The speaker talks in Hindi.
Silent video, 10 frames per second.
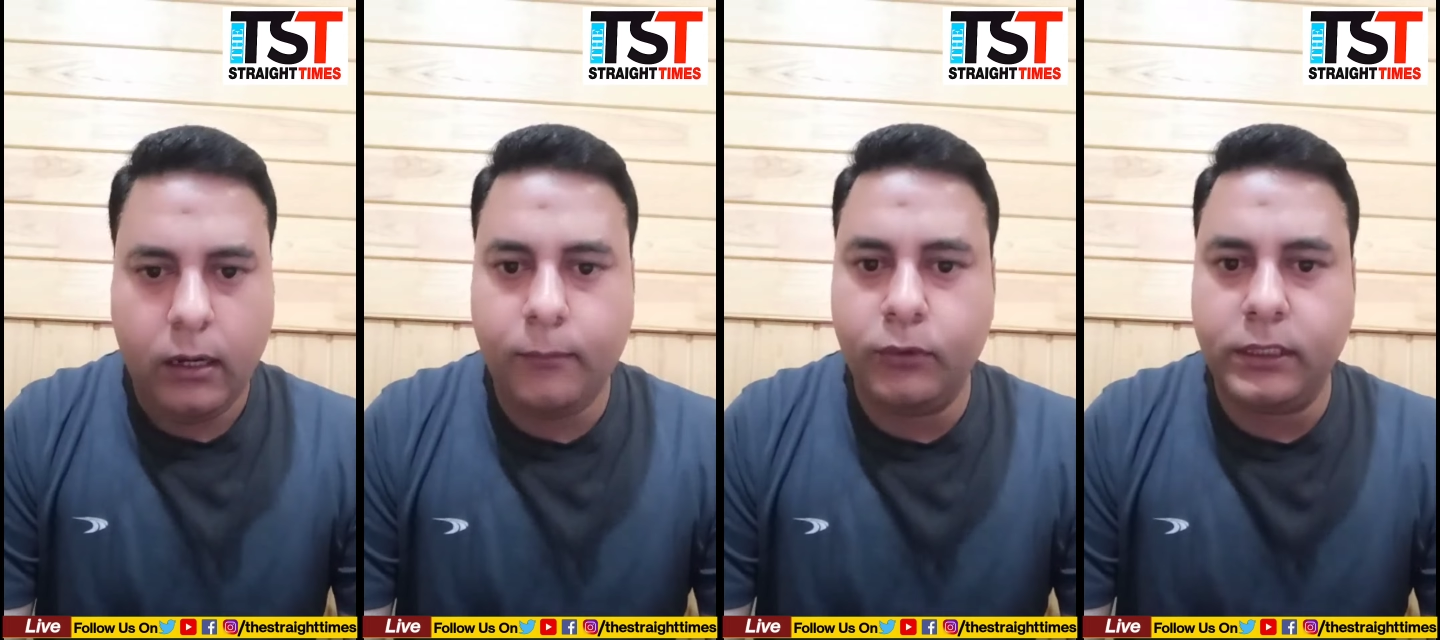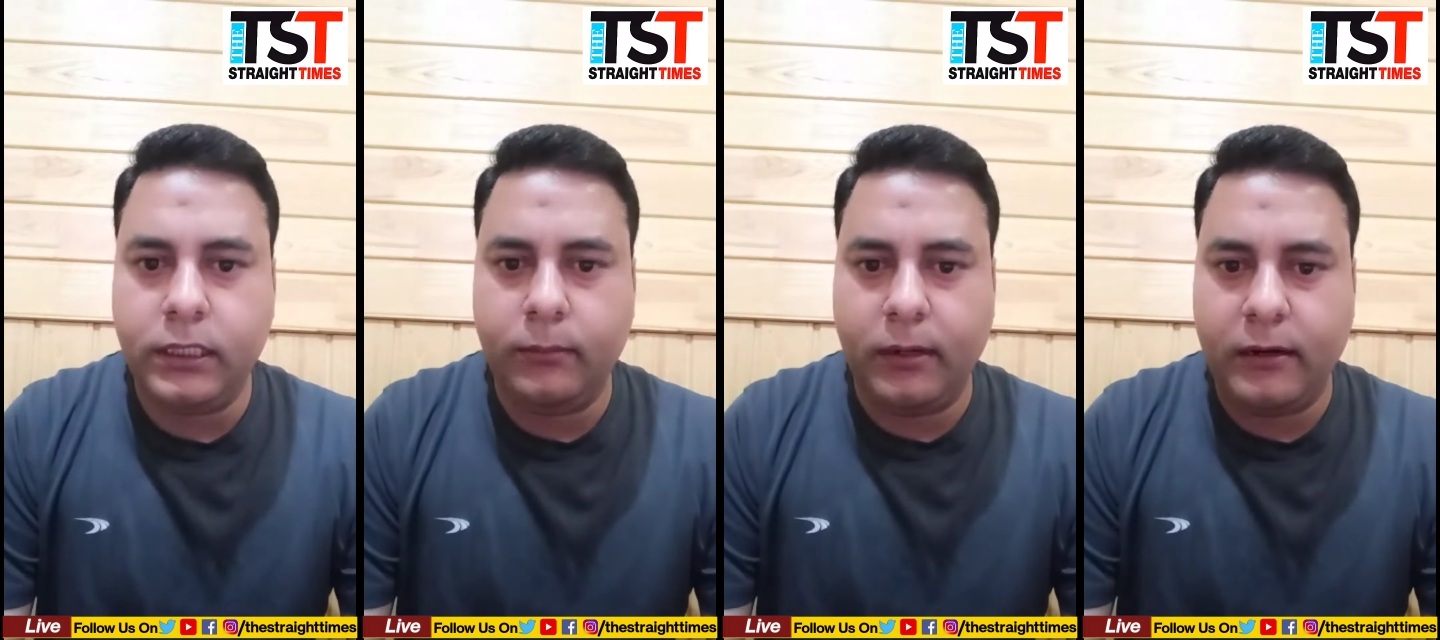हम
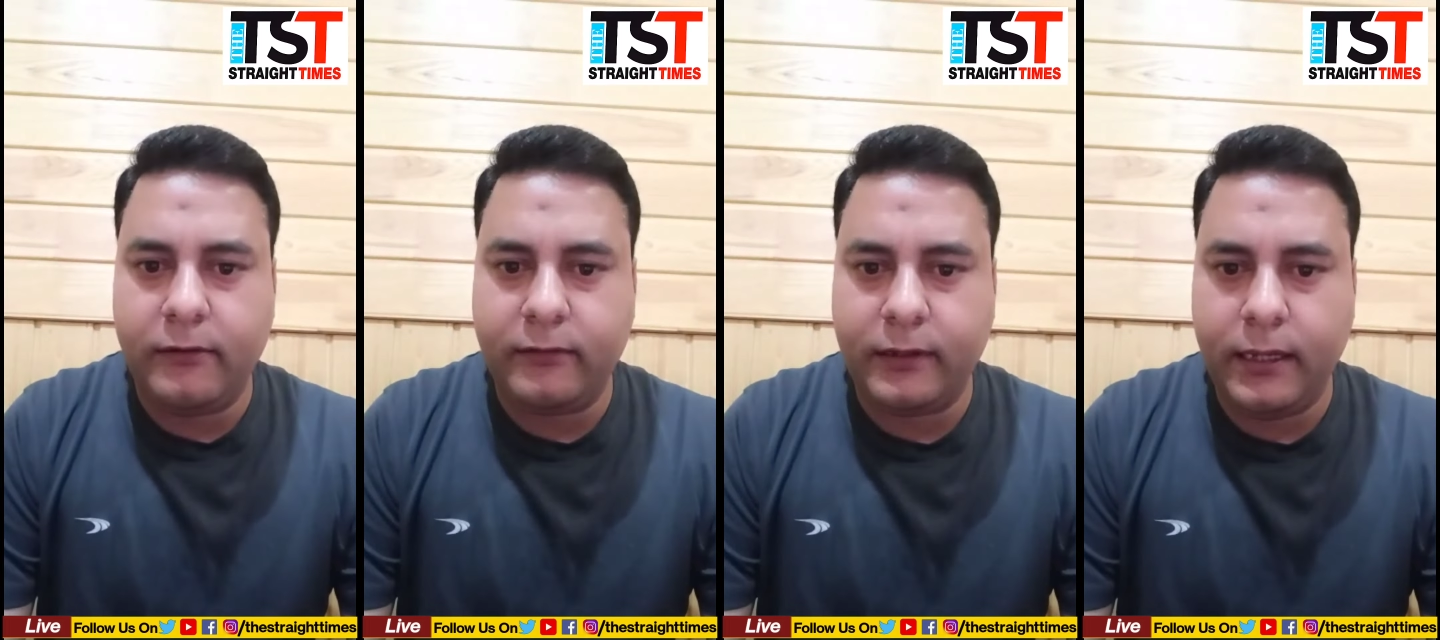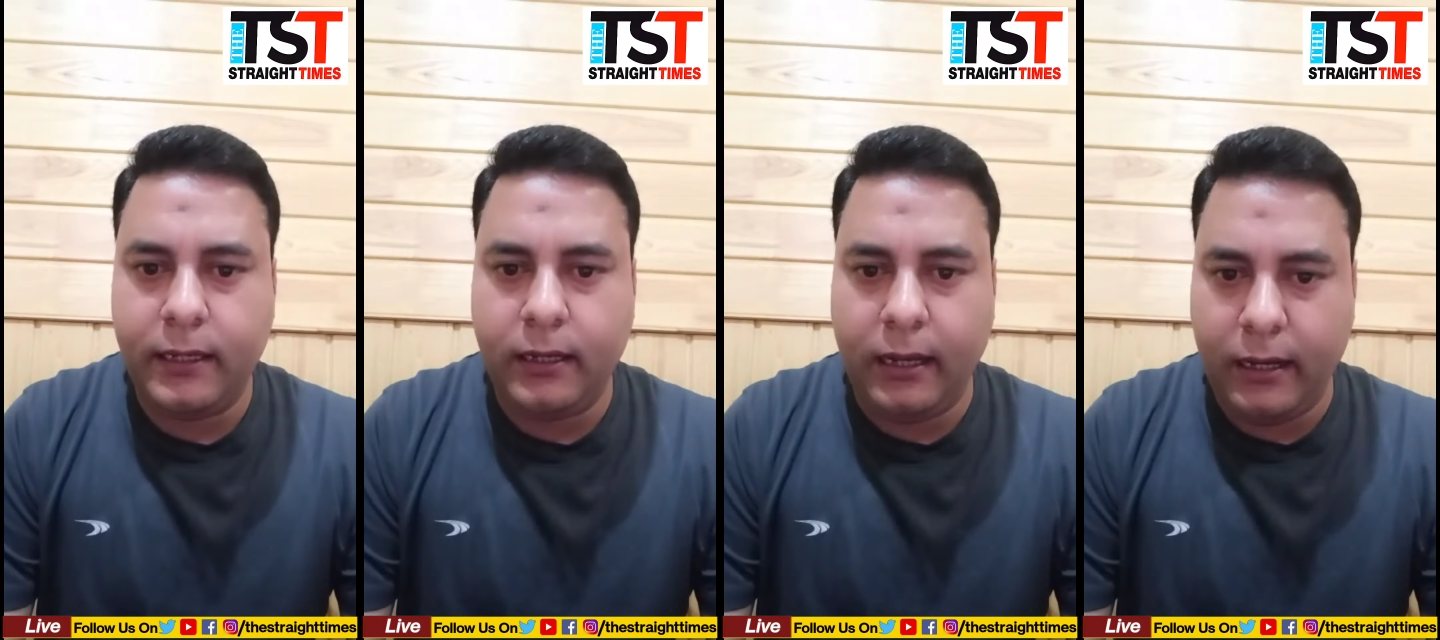उनकी डिमांड्स के
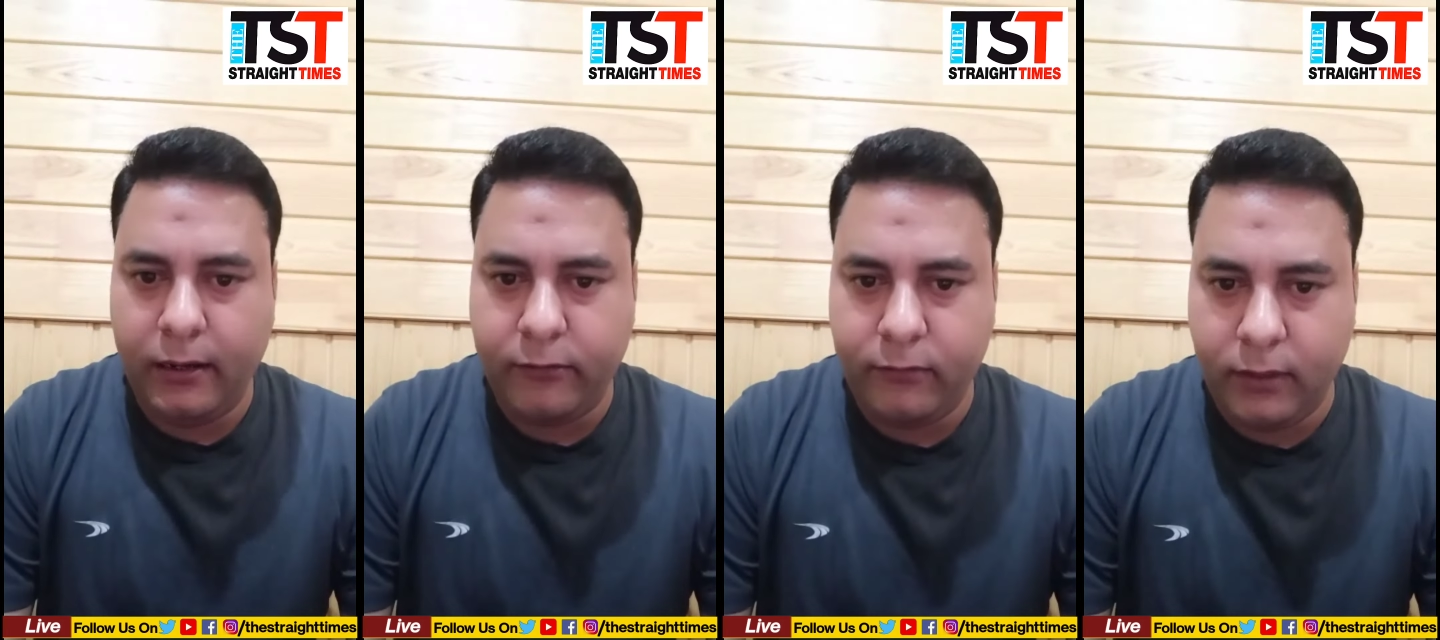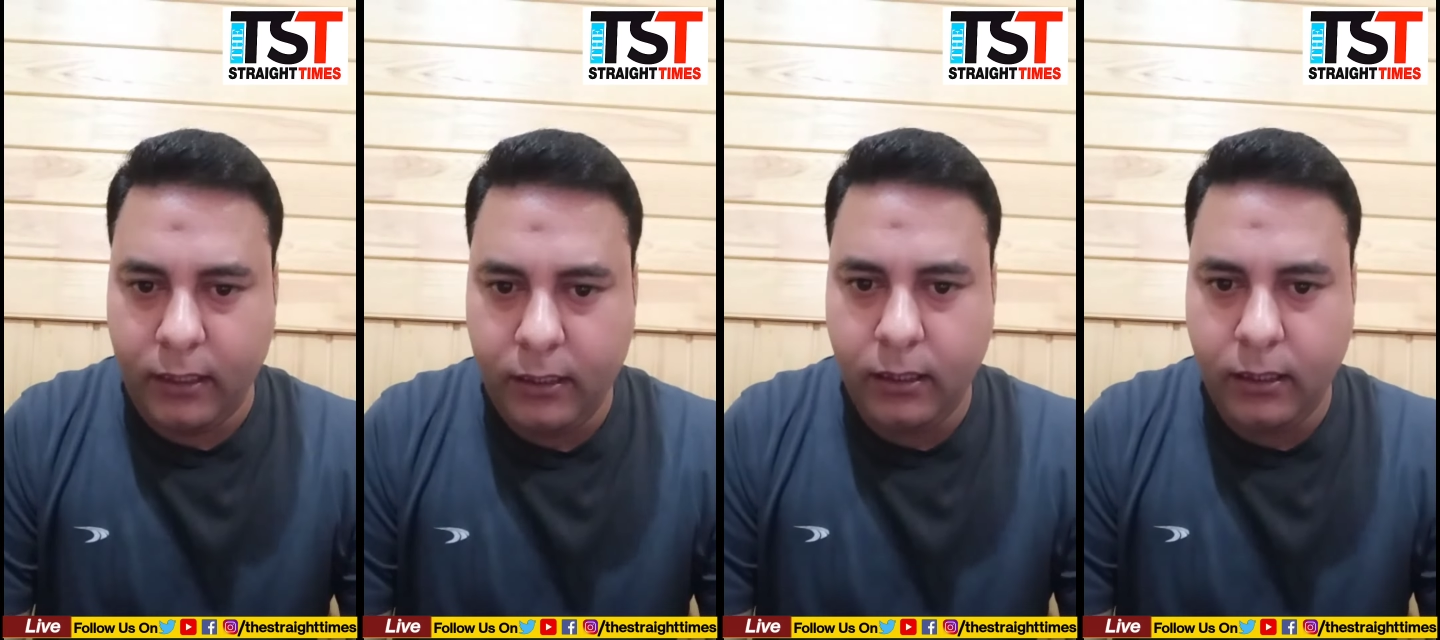अगेंस्ट नहीं